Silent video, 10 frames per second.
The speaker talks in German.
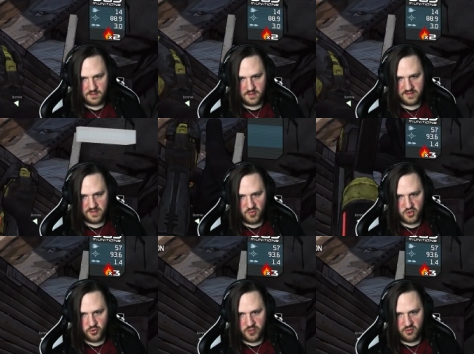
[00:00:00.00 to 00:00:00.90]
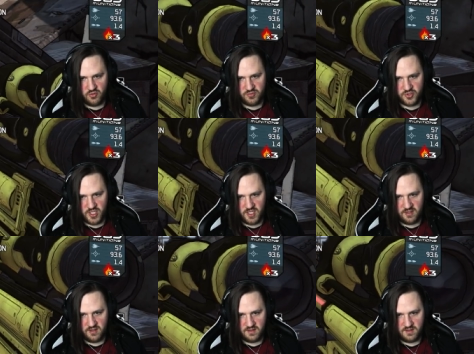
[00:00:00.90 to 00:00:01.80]
Lass den ja, mal schön da oben bin stehen.
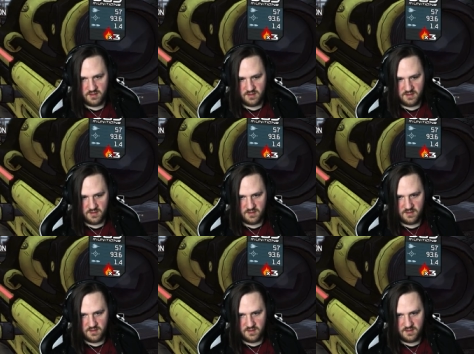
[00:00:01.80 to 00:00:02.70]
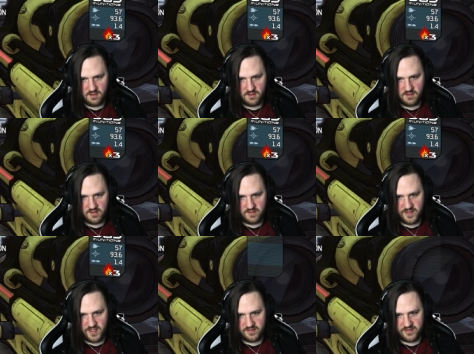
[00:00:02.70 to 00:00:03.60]
Nur weggerannt. Das
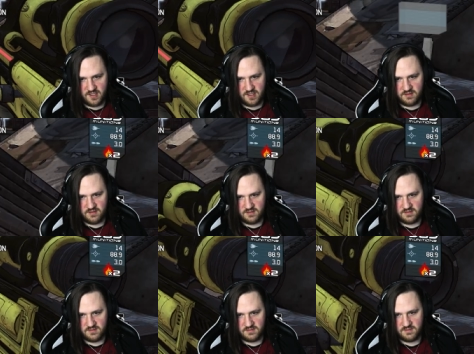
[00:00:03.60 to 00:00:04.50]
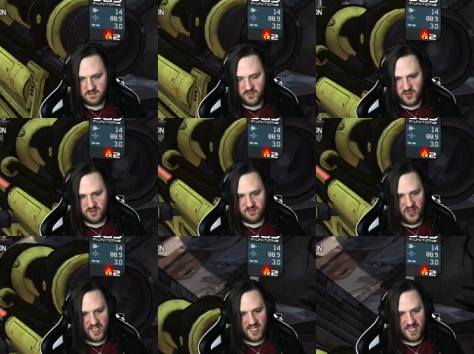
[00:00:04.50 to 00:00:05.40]
sagen sie alle.
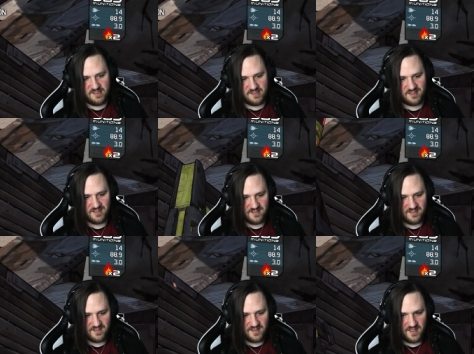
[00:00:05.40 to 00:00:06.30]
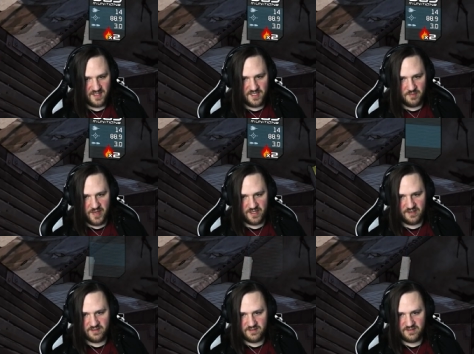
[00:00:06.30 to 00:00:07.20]
Weggerannt. In die Menge. Ja